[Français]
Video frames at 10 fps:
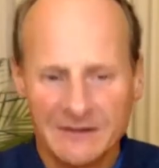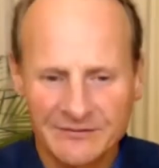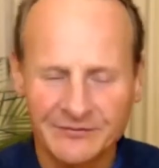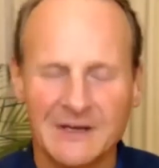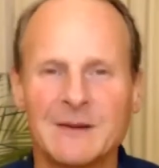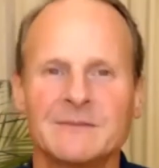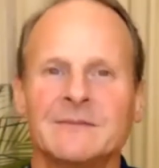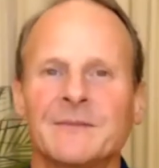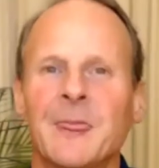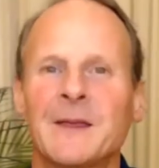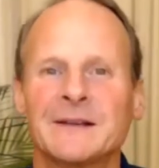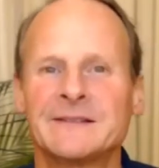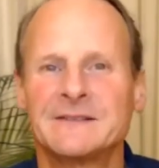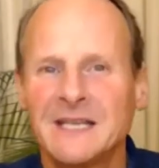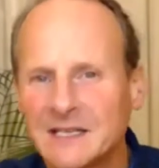Vlam, moi,
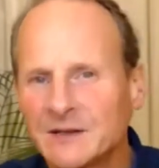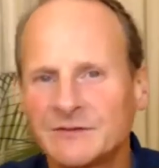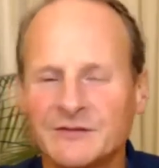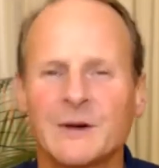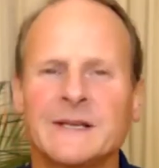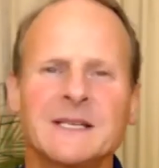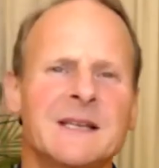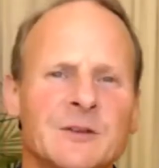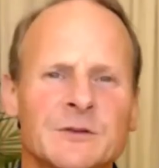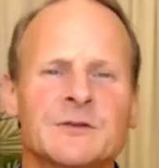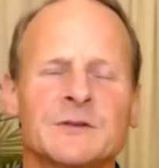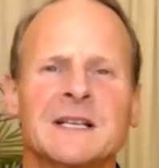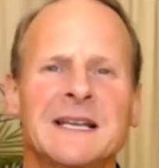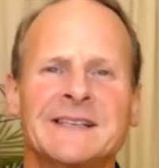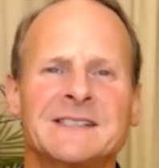dès que vous voyez quelque chose
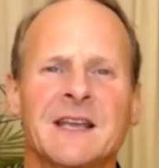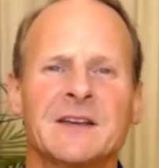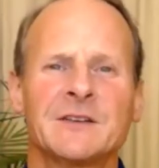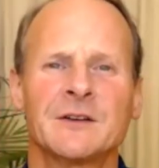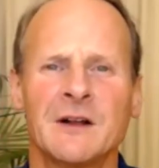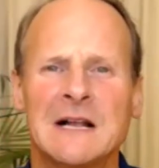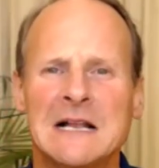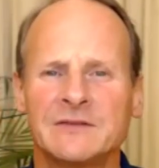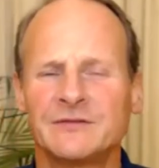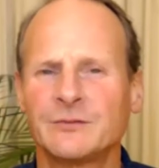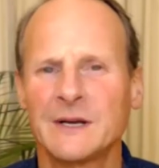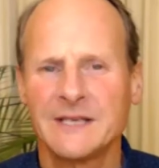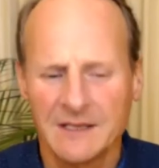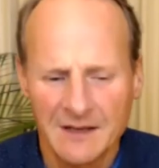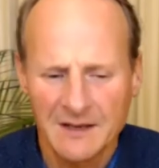à l'extérieur, vous
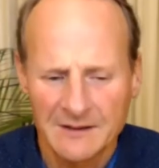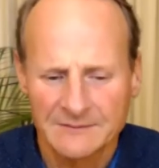voyez